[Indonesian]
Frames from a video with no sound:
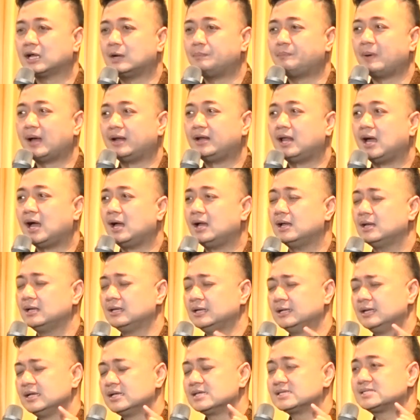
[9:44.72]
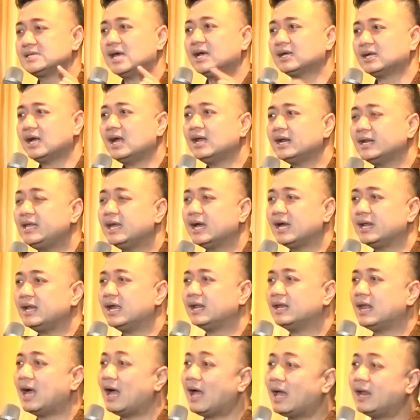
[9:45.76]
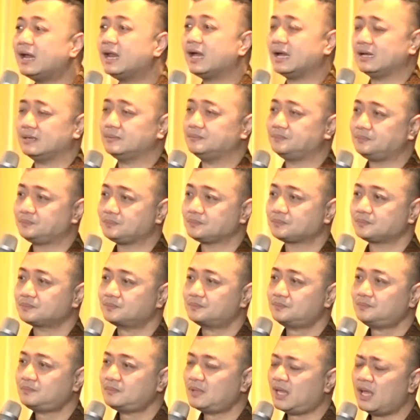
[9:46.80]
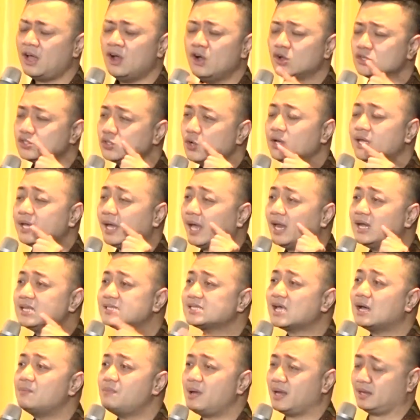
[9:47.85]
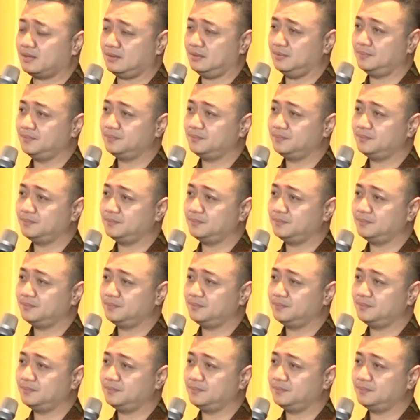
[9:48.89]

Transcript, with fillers: kepada Zakaria dan Hana. Oh sorry, Elizabeth.